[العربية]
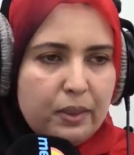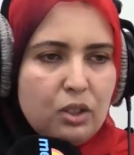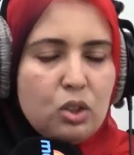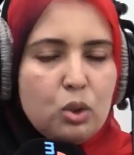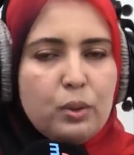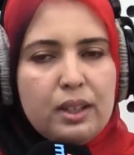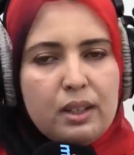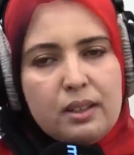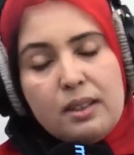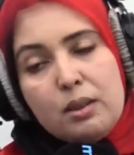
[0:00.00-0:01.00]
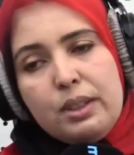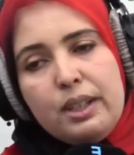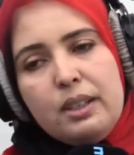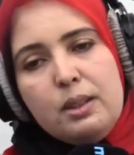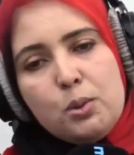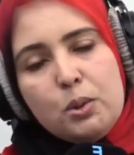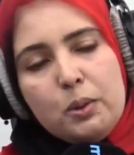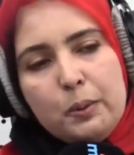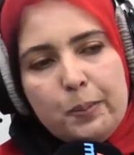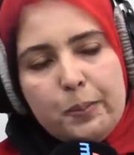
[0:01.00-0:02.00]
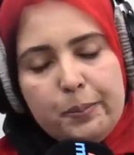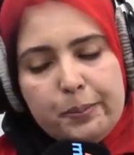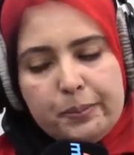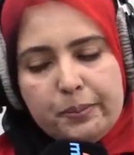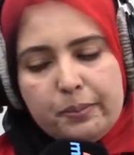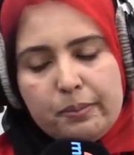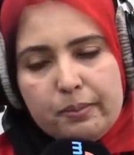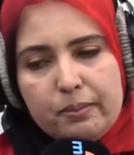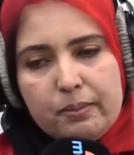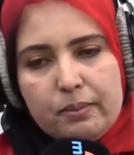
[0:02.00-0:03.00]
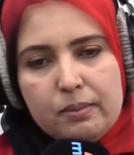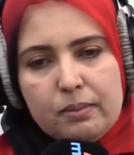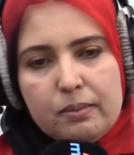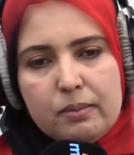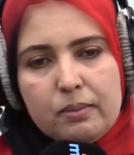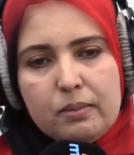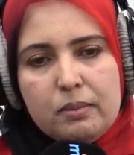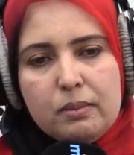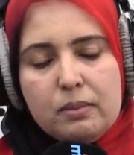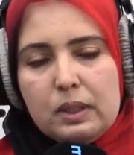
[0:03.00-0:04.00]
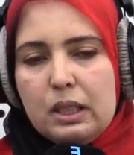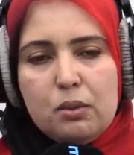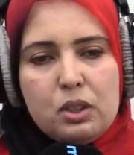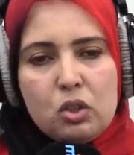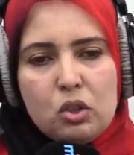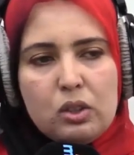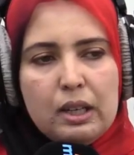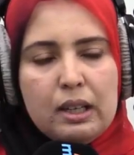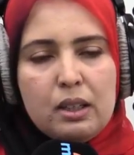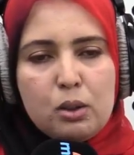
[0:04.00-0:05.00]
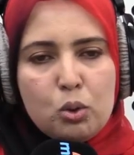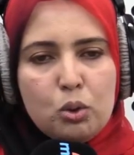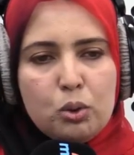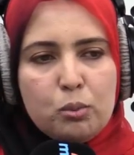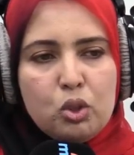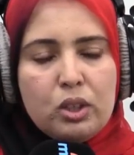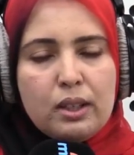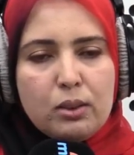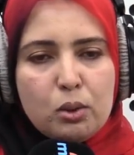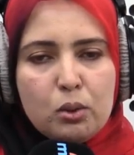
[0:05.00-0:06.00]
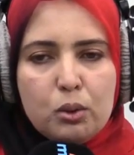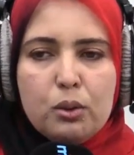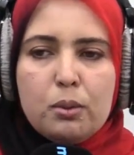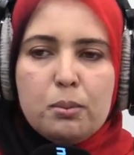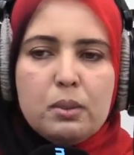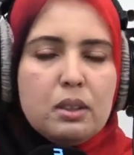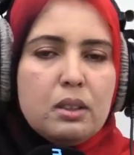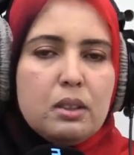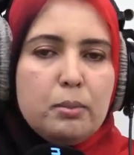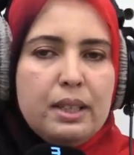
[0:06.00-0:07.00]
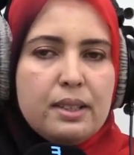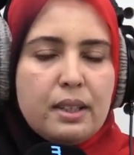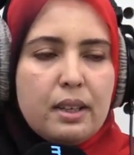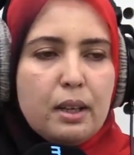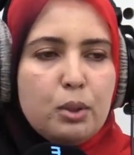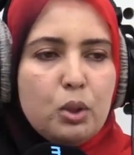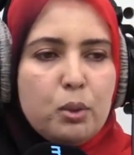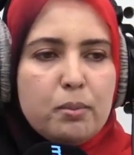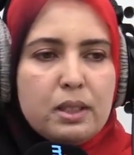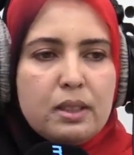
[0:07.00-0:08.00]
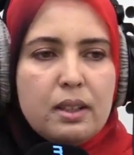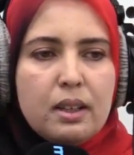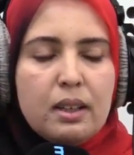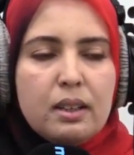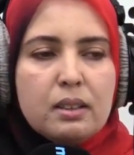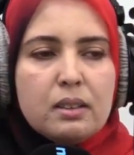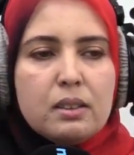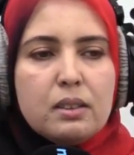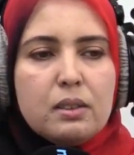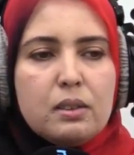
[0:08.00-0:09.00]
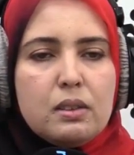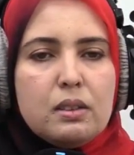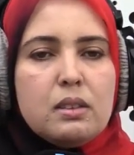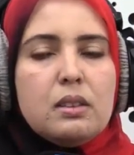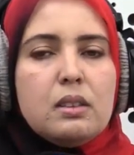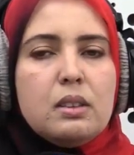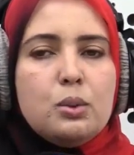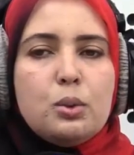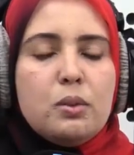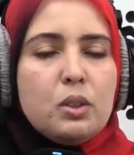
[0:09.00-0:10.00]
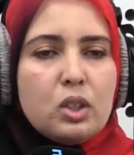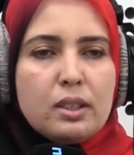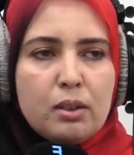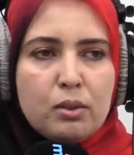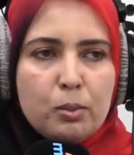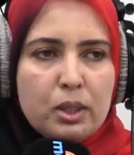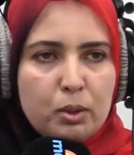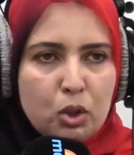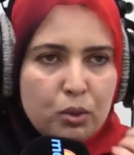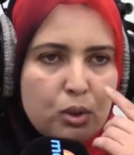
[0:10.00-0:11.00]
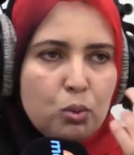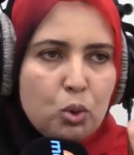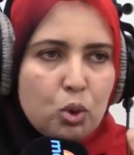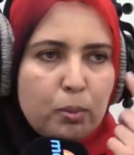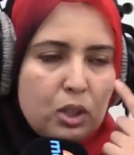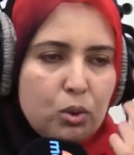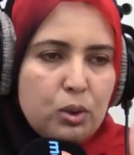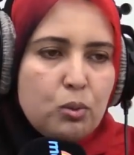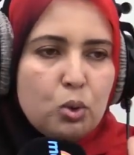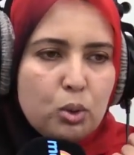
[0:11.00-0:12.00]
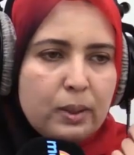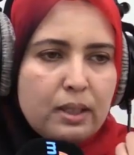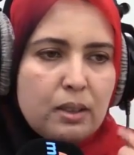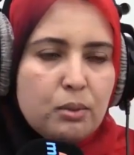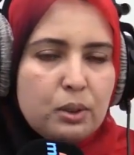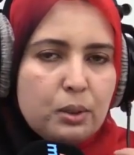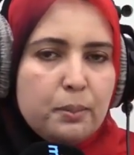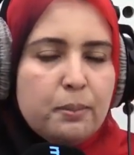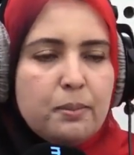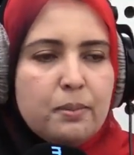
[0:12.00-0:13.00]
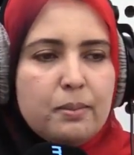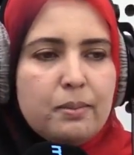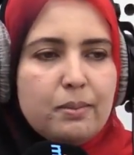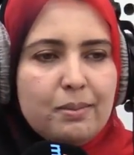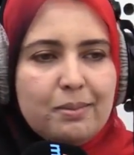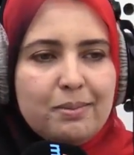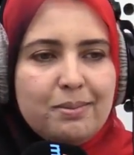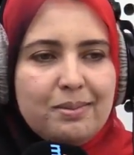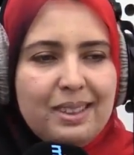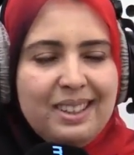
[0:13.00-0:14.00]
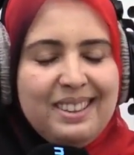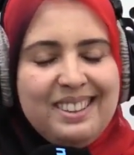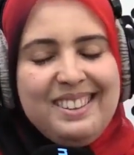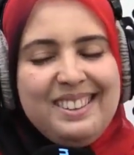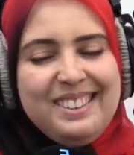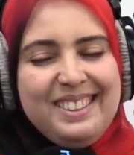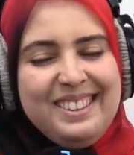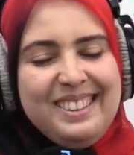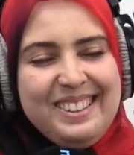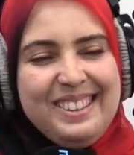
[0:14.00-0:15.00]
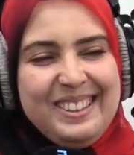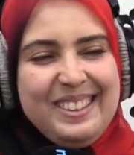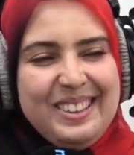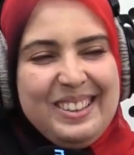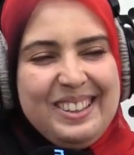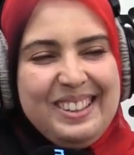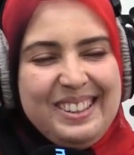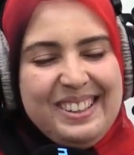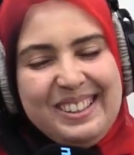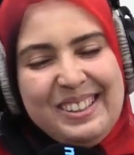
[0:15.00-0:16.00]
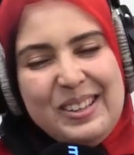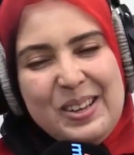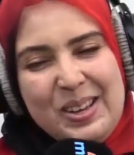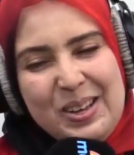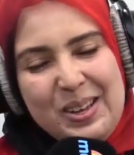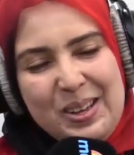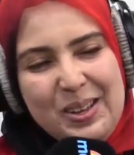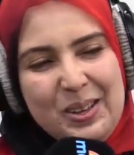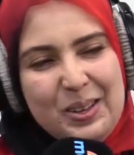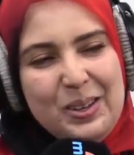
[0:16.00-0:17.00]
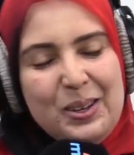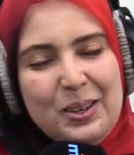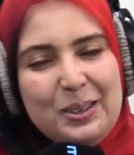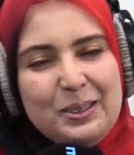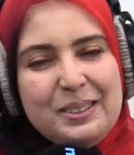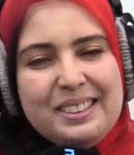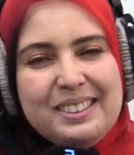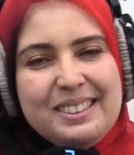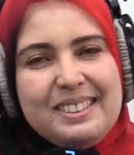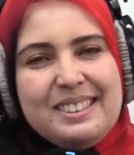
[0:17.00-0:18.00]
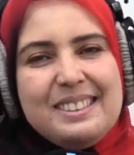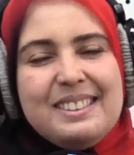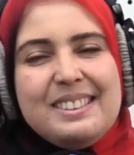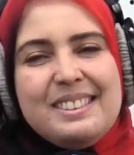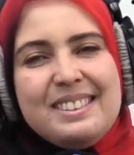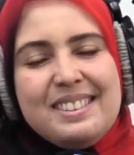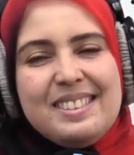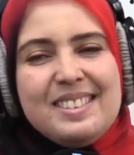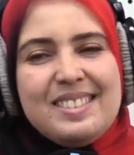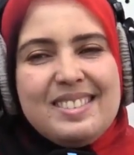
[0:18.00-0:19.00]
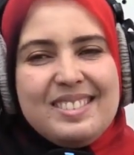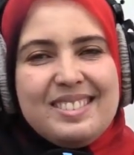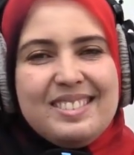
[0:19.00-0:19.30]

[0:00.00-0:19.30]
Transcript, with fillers: اجي جوهره كتعرفي عائلته اه كنعرفها كيفاش عائلتكم جيرانكم آه، محتكه بهم مزيان لا هو بعيد عليا وكيفاش كتعرفيهم زعما شفتيهم في وجههم الا شفتيهم في وجههم كتعرفيهم اي بحال هكا زعما غير بحال هكا كنتلاقاو في غدا في عشاء في عراضه